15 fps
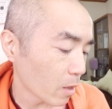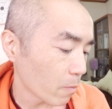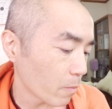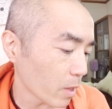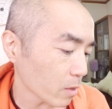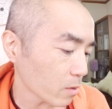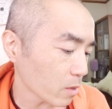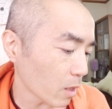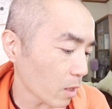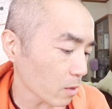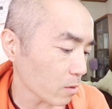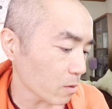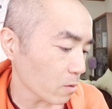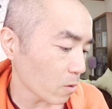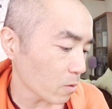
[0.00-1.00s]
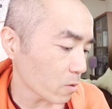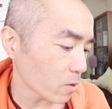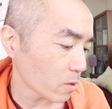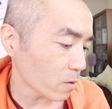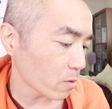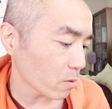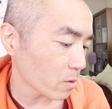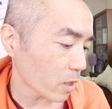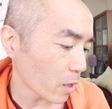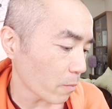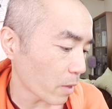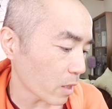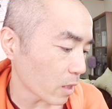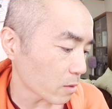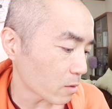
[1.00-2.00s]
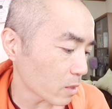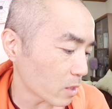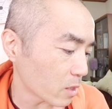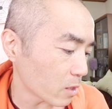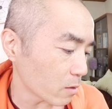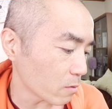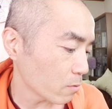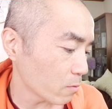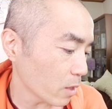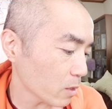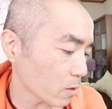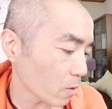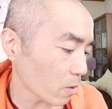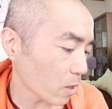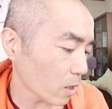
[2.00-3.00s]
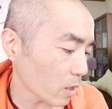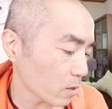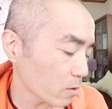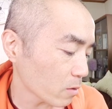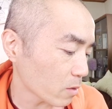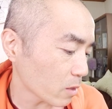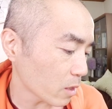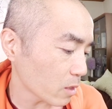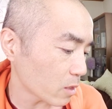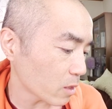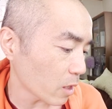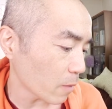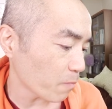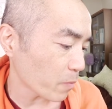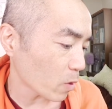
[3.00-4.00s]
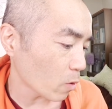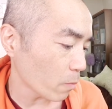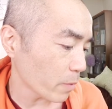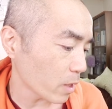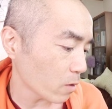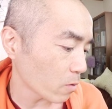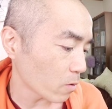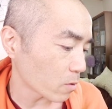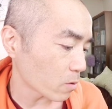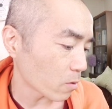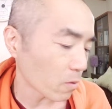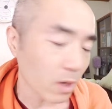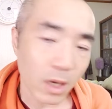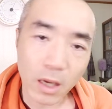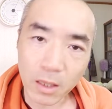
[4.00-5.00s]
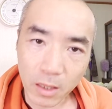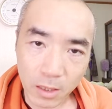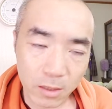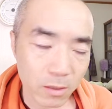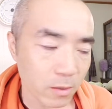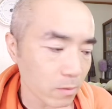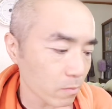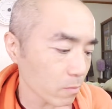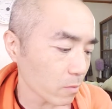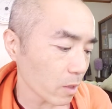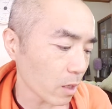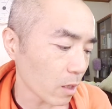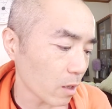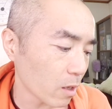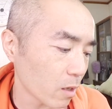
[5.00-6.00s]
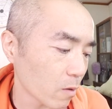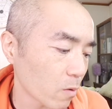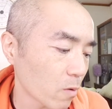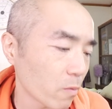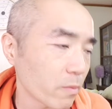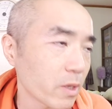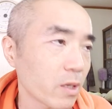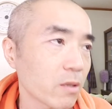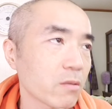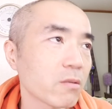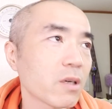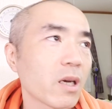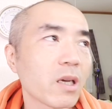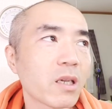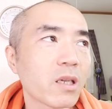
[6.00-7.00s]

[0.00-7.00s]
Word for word: う。脈拍66でマイナス1。ウエスト70センチで5ミリの増加です。まあ5ミリぐら